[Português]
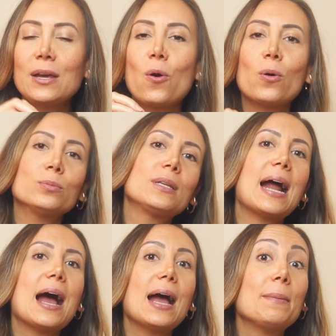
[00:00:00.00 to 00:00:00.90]

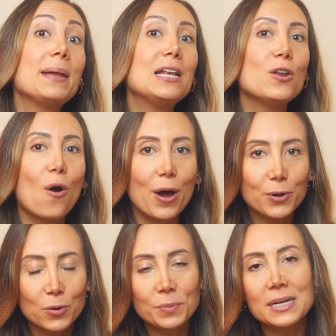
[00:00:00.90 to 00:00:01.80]
encontrar a
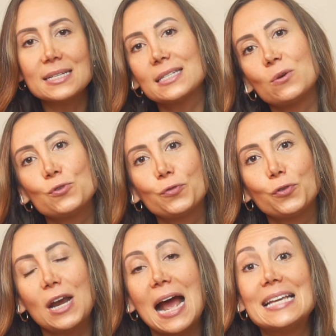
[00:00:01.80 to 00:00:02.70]
melhor combinação de
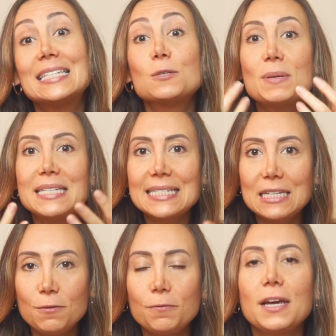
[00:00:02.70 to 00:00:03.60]
florais
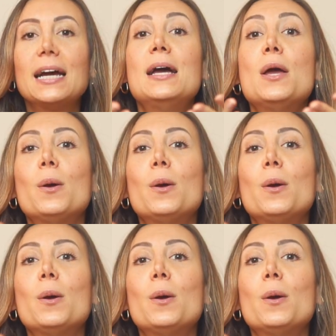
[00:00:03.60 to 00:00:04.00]
específica